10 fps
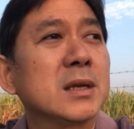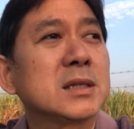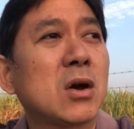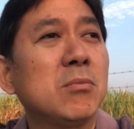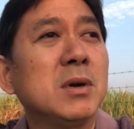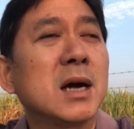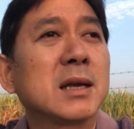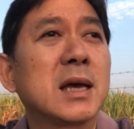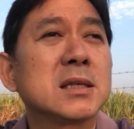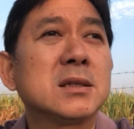ชาวเมือง
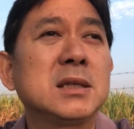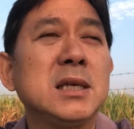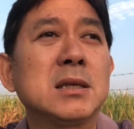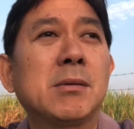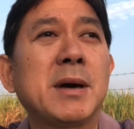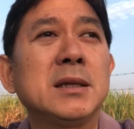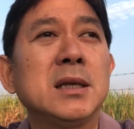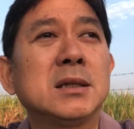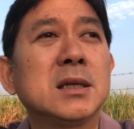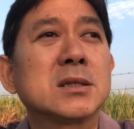เนี่ยซื้อที่ประมาณห
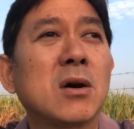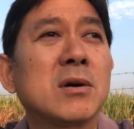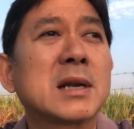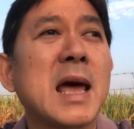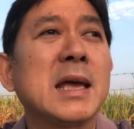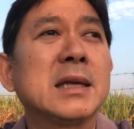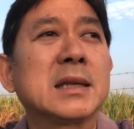นึ่งถึงสองไร่